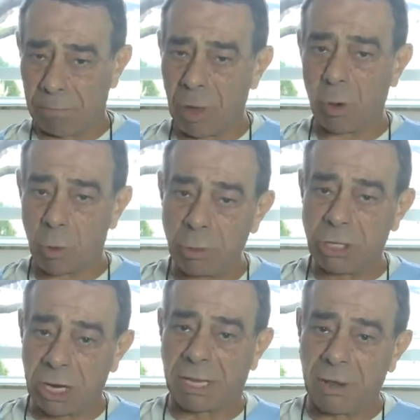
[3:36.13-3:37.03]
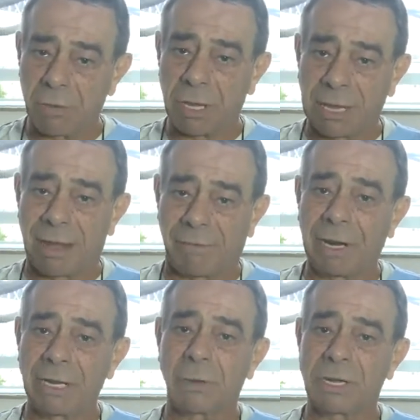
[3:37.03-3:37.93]
Meu objetivo de estar tá
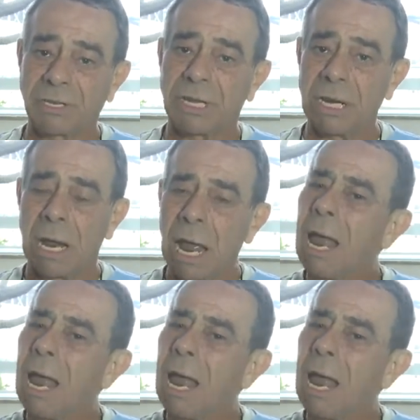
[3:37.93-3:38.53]
falando assim,